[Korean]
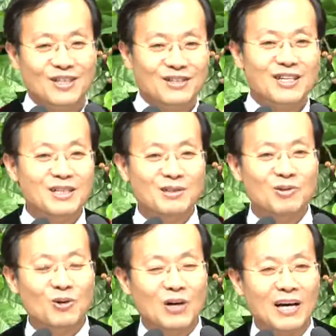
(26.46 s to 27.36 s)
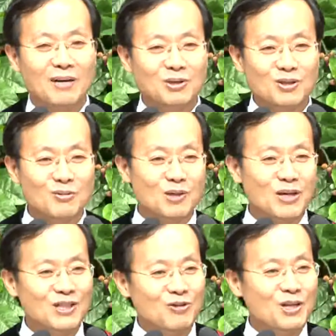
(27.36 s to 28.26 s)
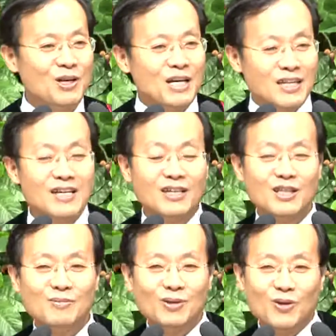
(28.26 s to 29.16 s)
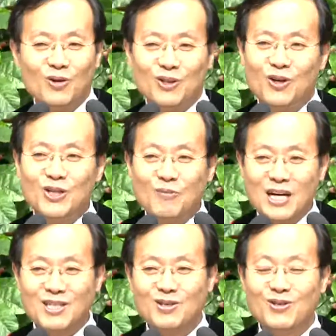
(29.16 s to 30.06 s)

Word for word: 오늘 아까 우리 또 찬양팀 찬양팀도 안 하면 또 섭섭하죠.